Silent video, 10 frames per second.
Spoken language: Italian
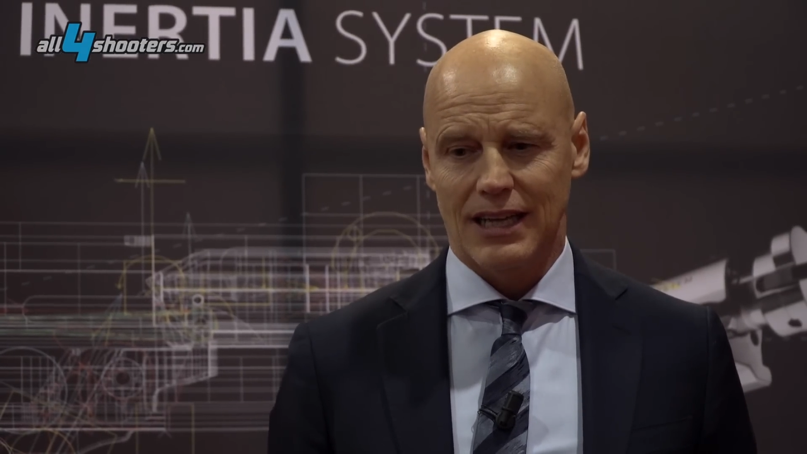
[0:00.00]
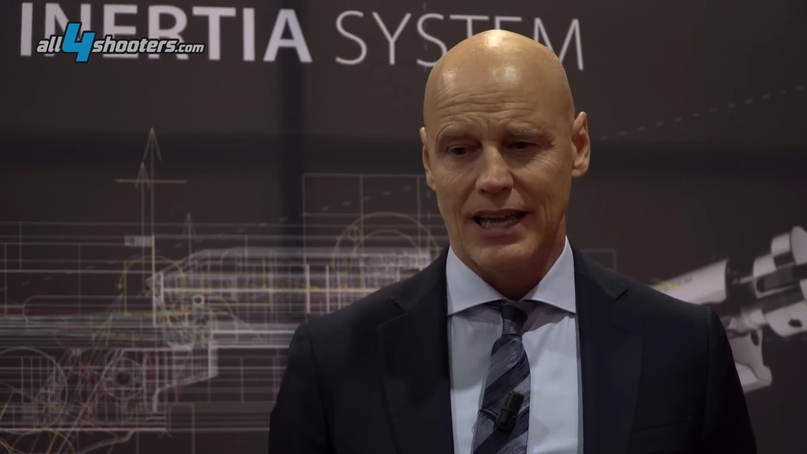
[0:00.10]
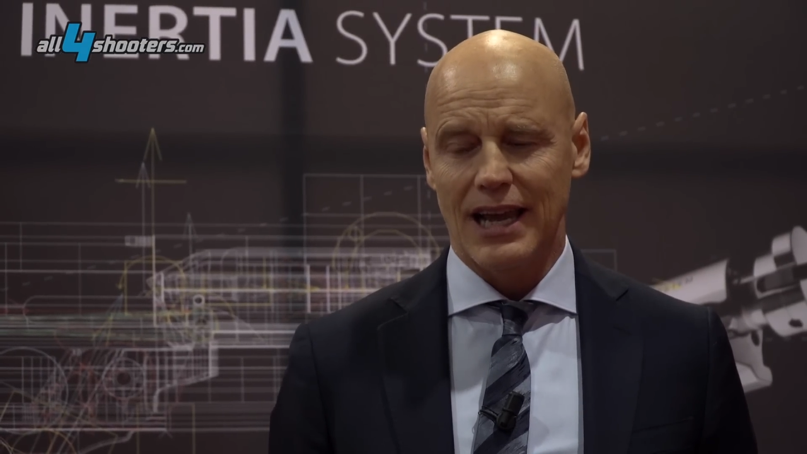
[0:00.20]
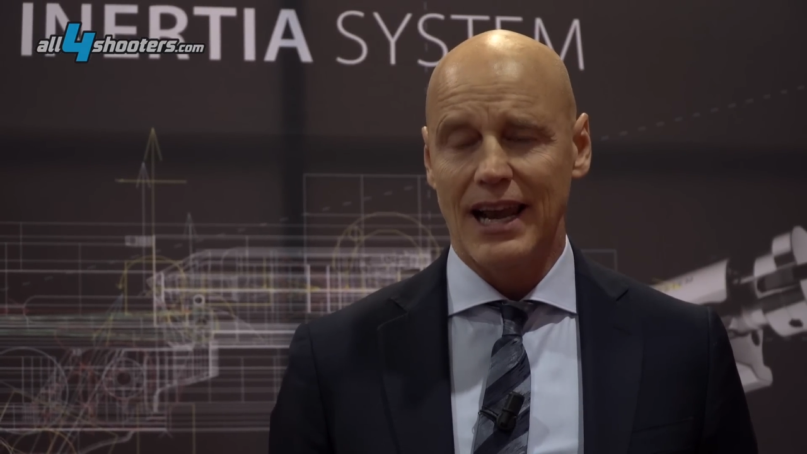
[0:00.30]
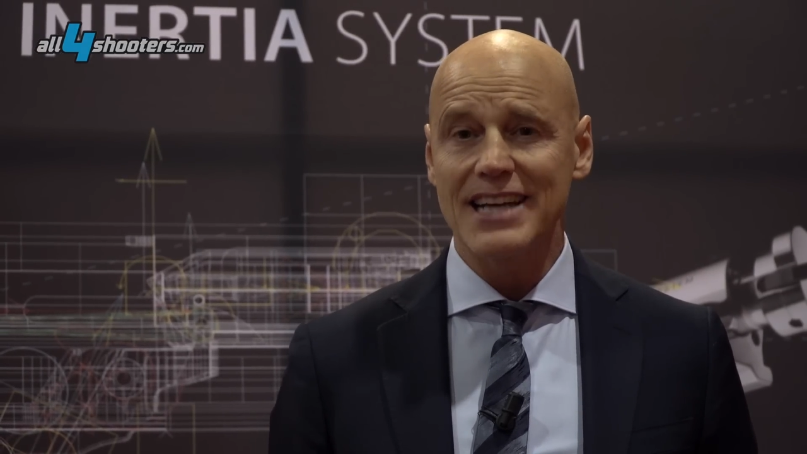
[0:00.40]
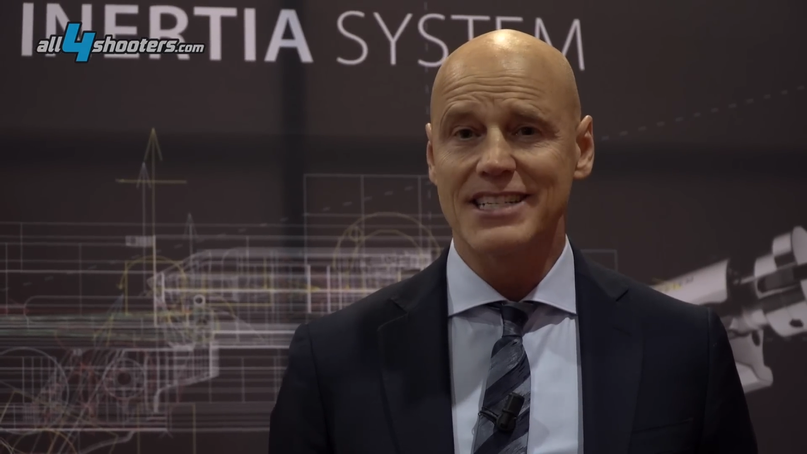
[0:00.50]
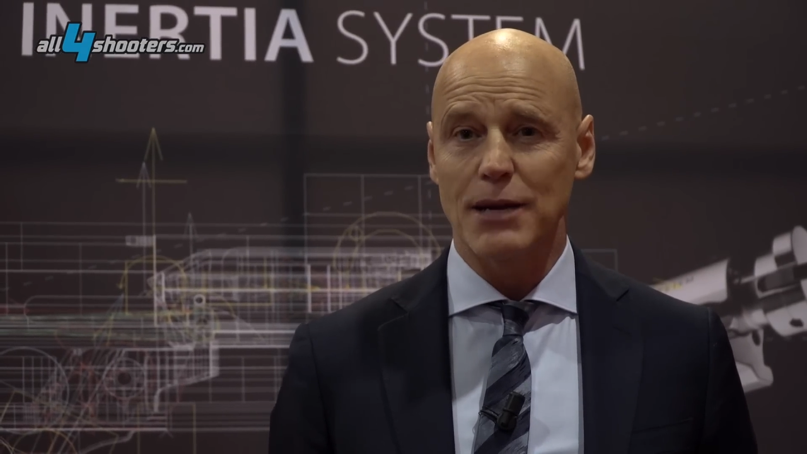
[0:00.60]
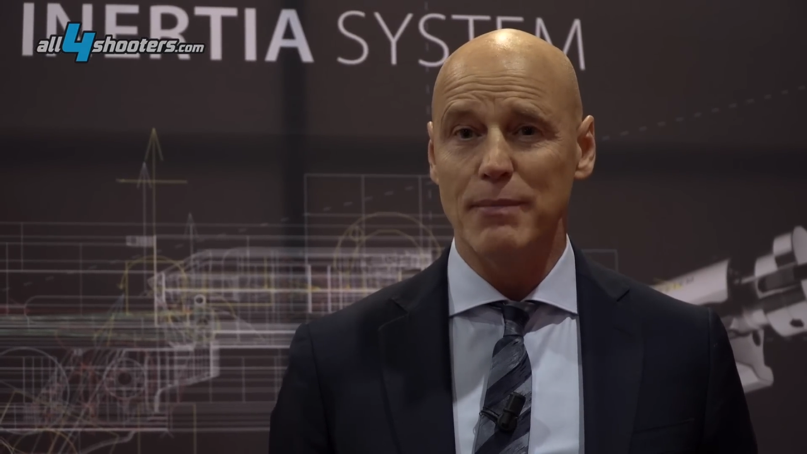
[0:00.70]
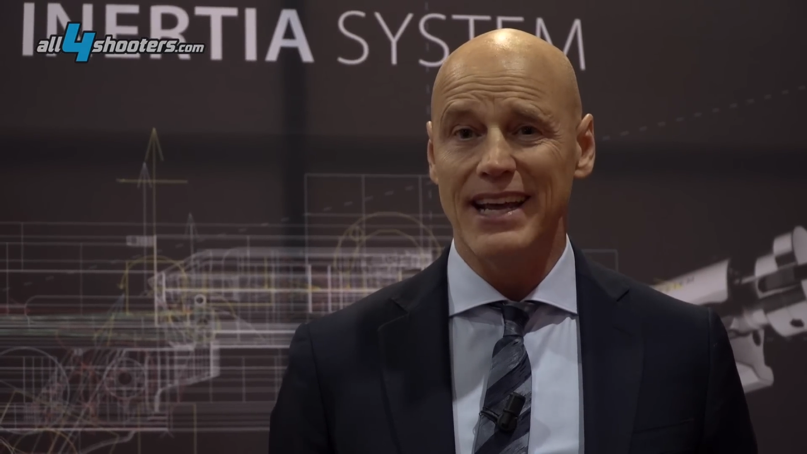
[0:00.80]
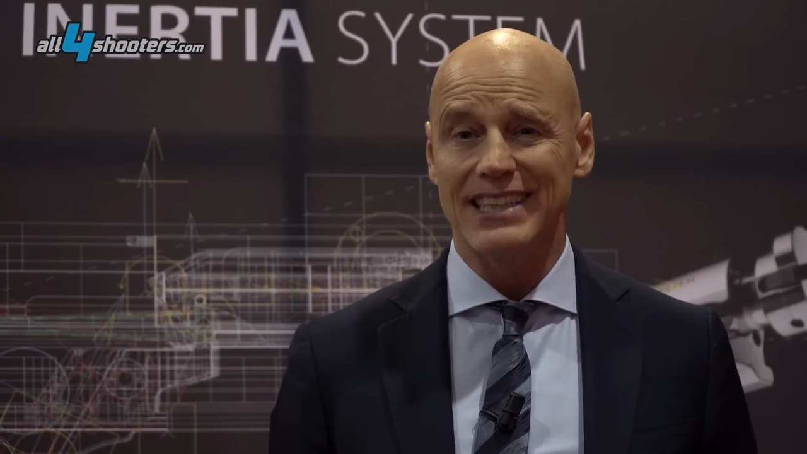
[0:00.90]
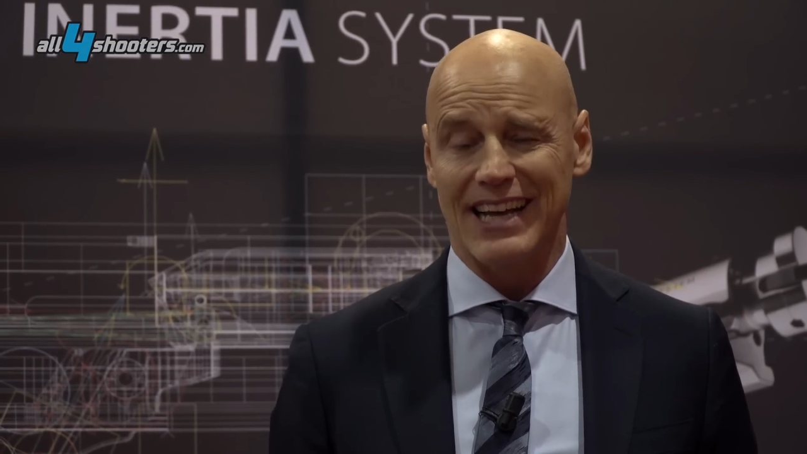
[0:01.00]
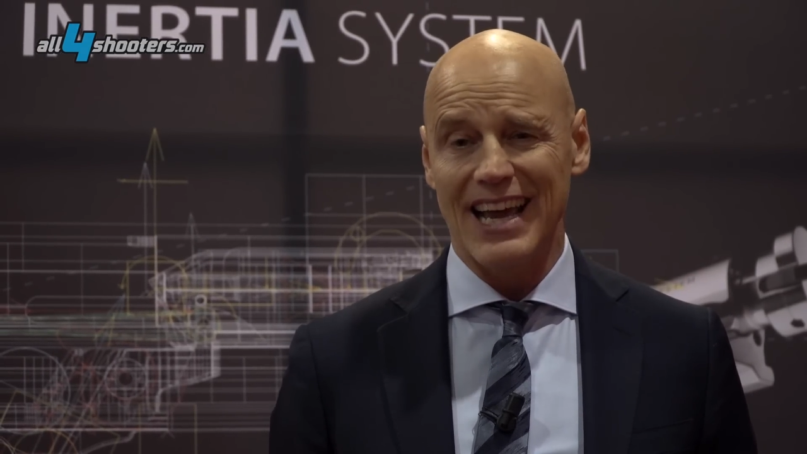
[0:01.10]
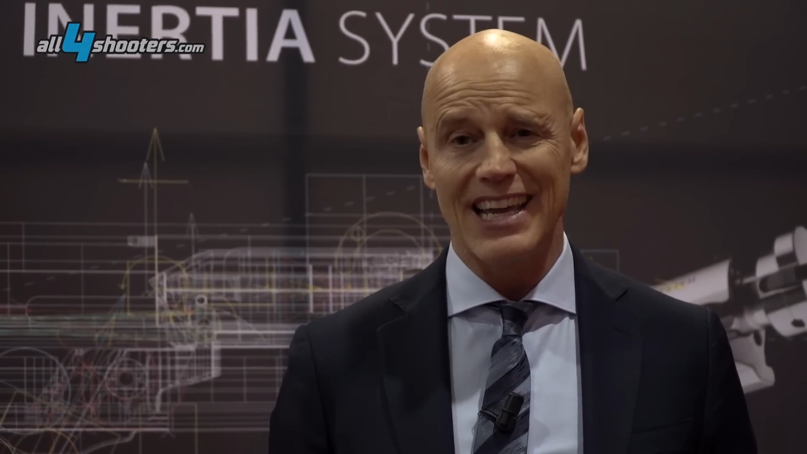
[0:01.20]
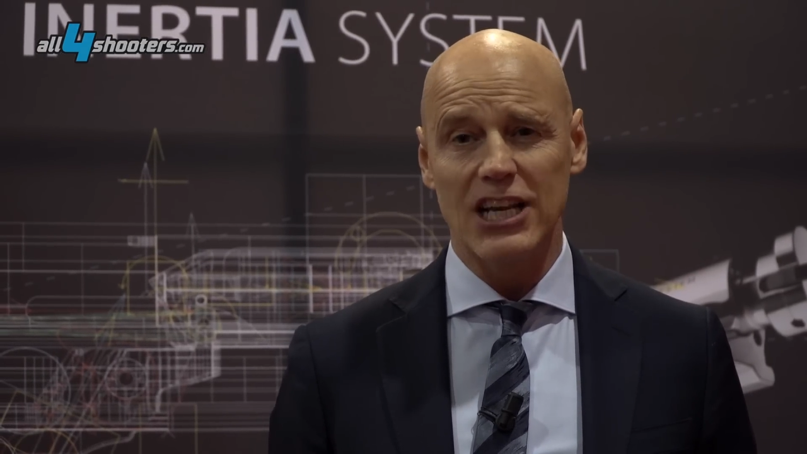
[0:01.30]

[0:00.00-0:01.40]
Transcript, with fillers: che è l'SBE3,